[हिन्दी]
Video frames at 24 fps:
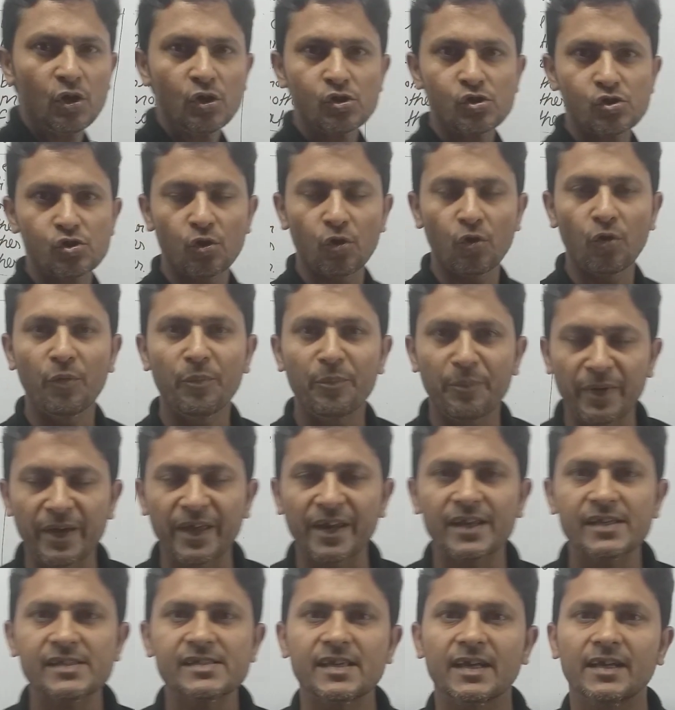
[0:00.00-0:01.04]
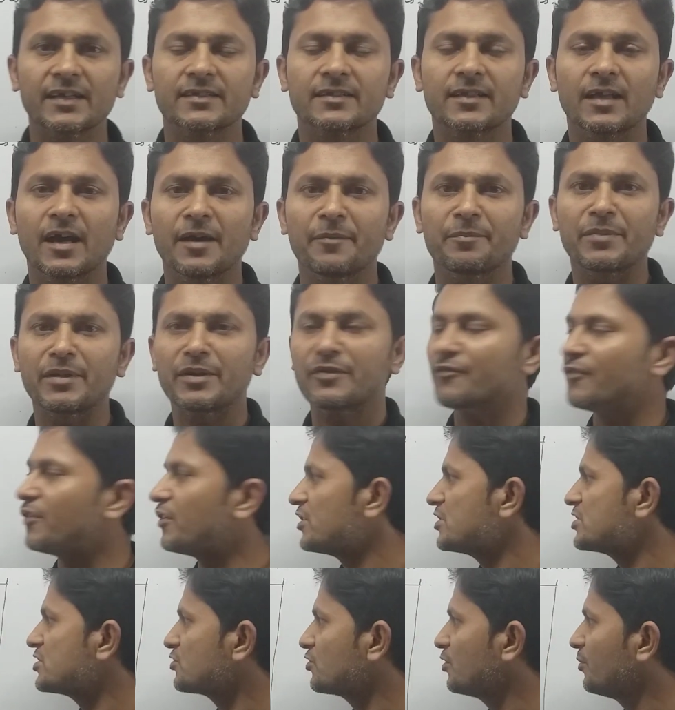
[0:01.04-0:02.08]
सो so, मेरे साथ आप इन
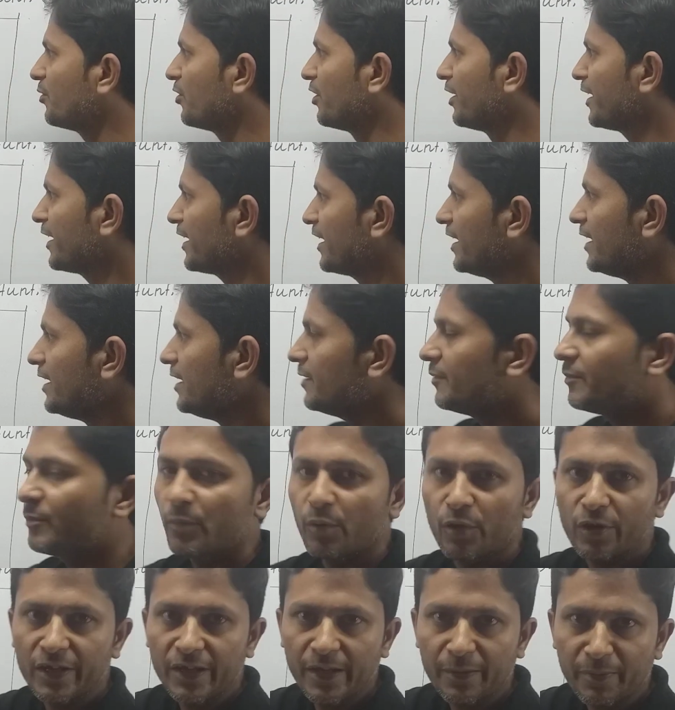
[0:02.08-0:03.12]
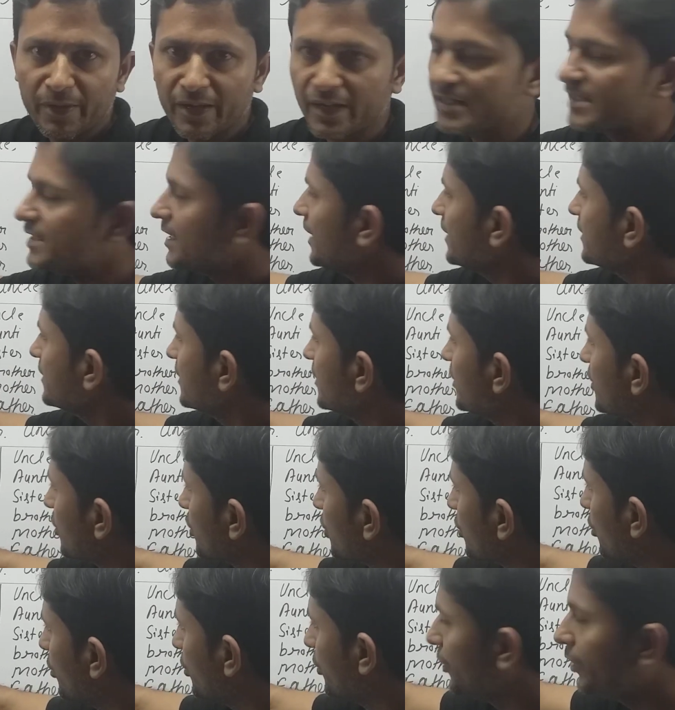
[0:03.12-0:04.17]
वर्ड्स को बोलेंगे बोलिए मेरे साथ
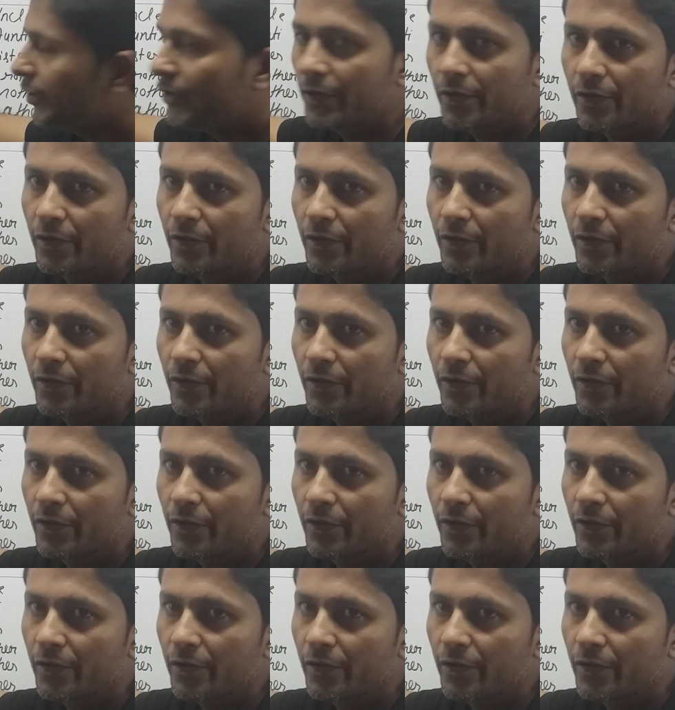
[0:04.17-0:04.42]
गुड